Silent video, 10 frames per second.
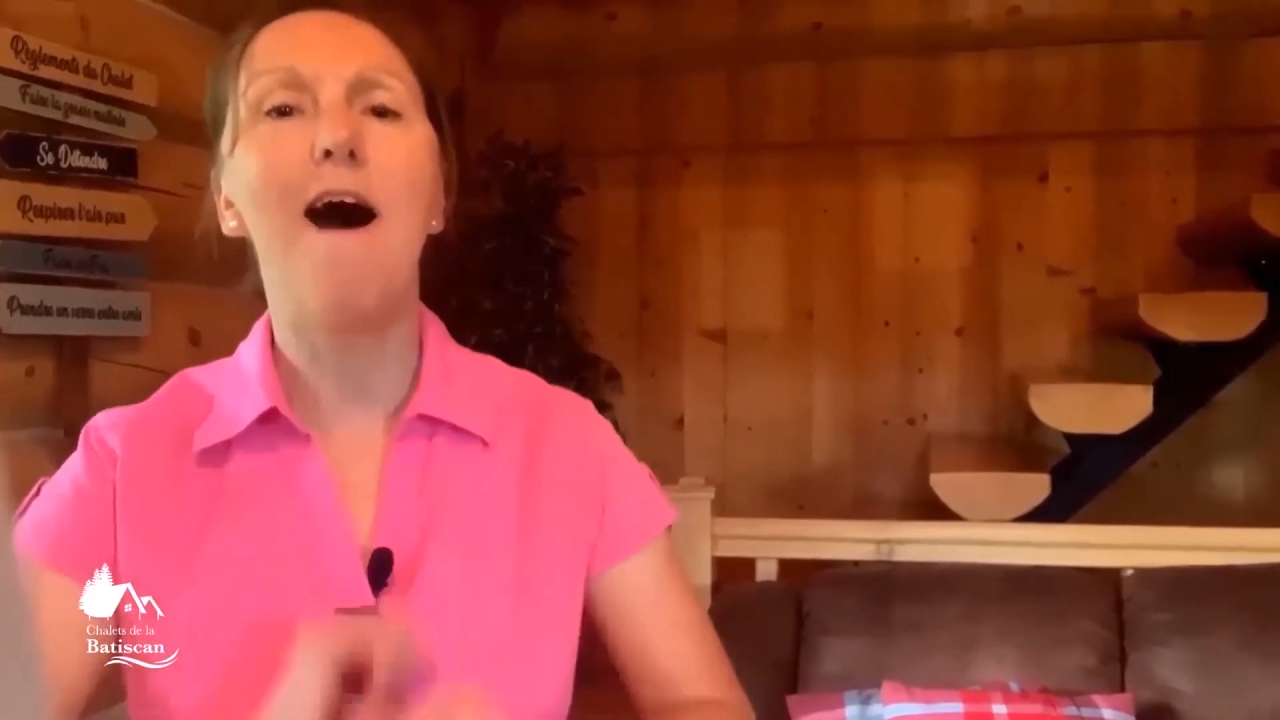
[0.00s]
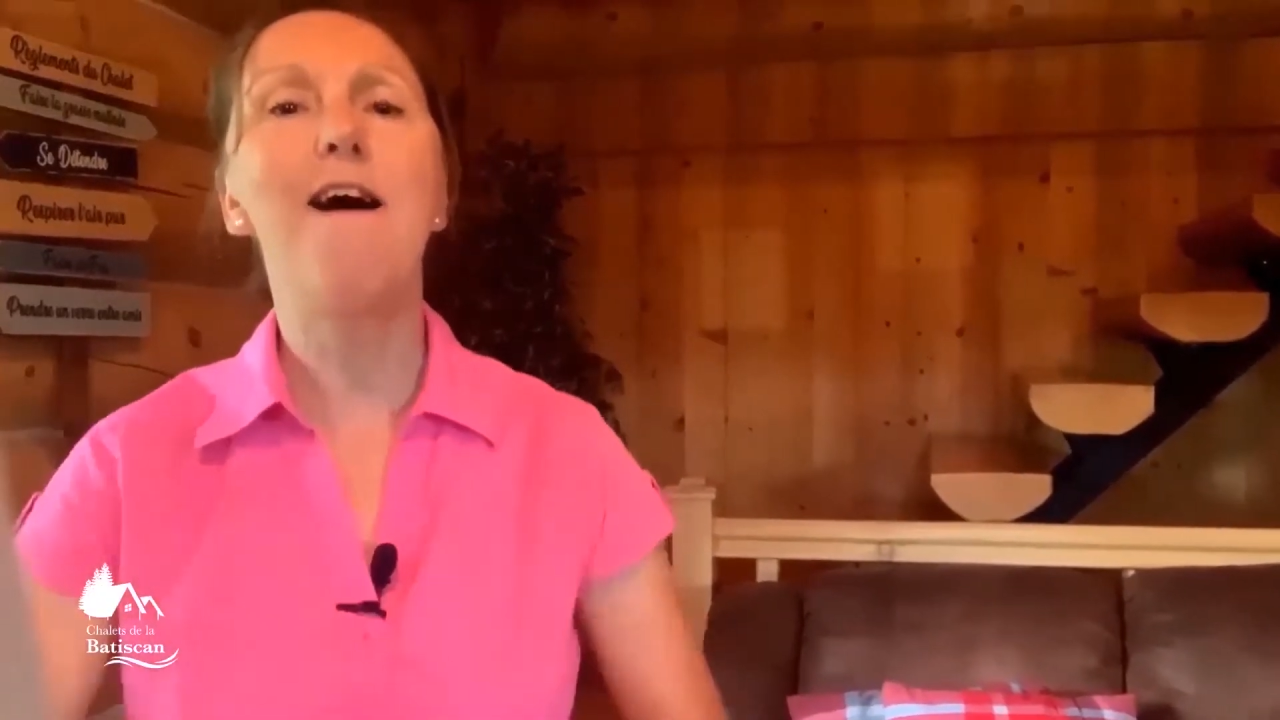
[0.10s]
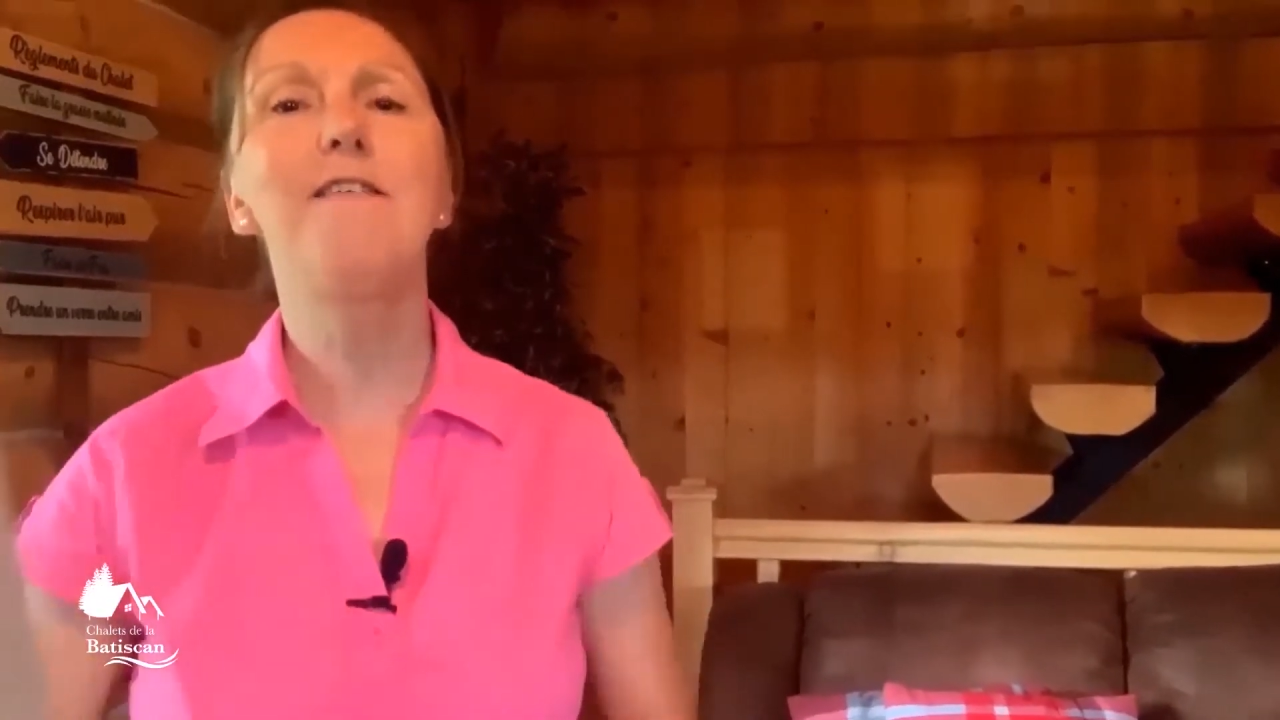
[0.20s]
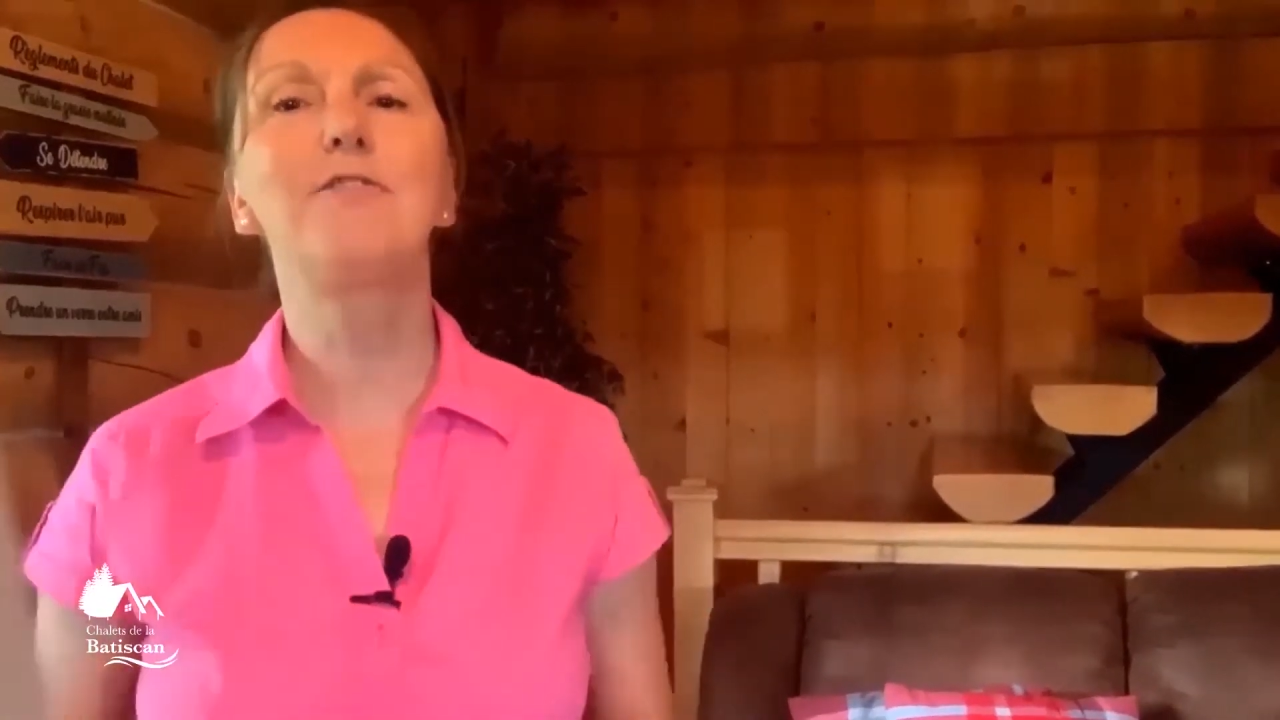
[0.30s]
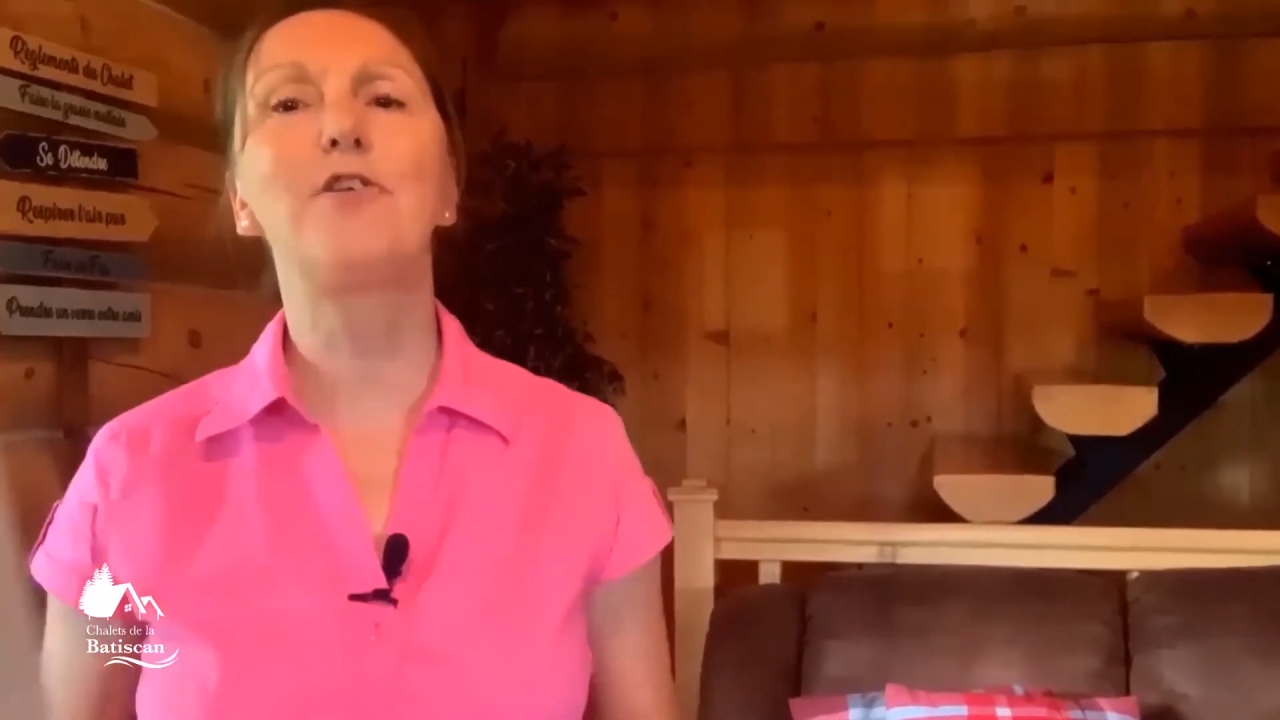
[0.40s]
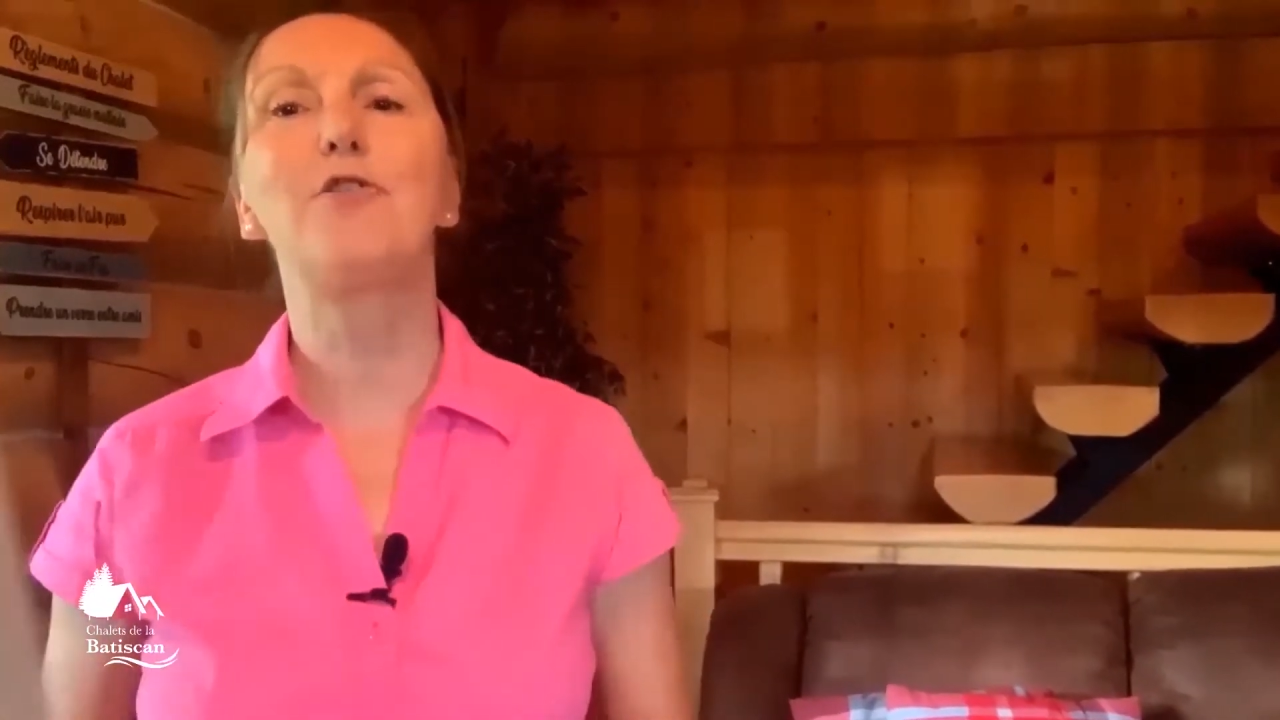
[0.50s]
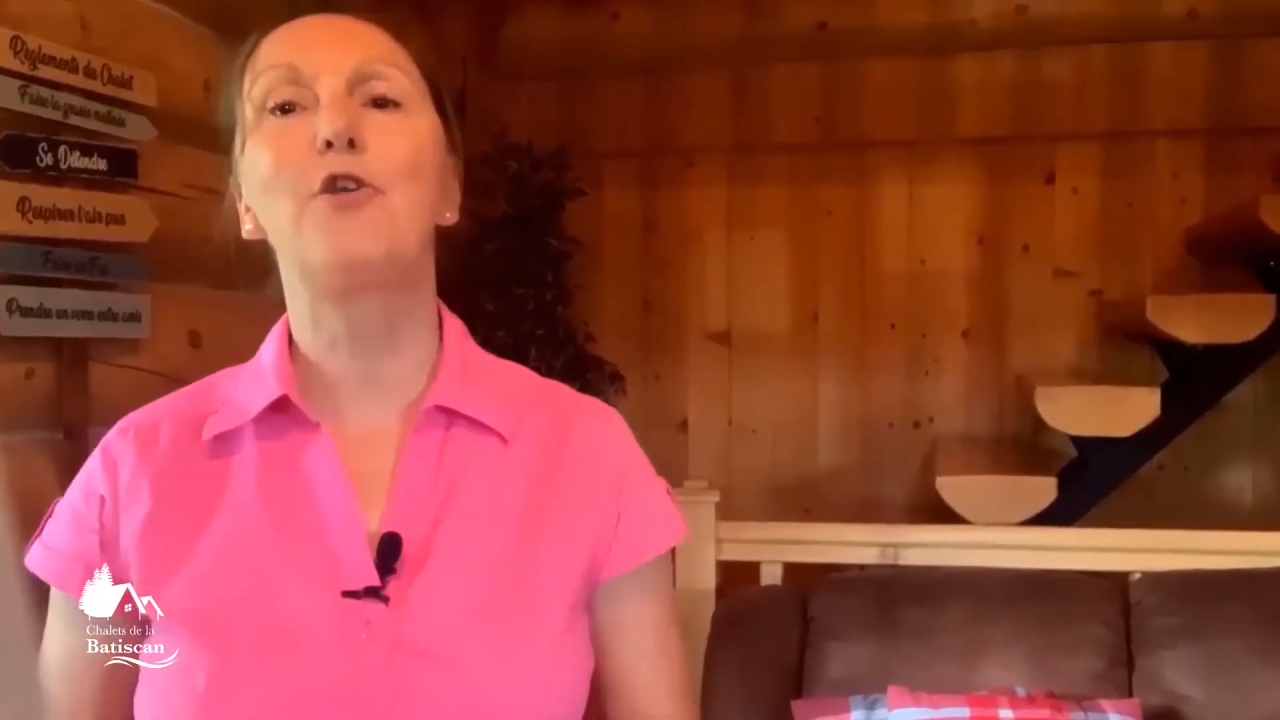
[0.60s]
hâte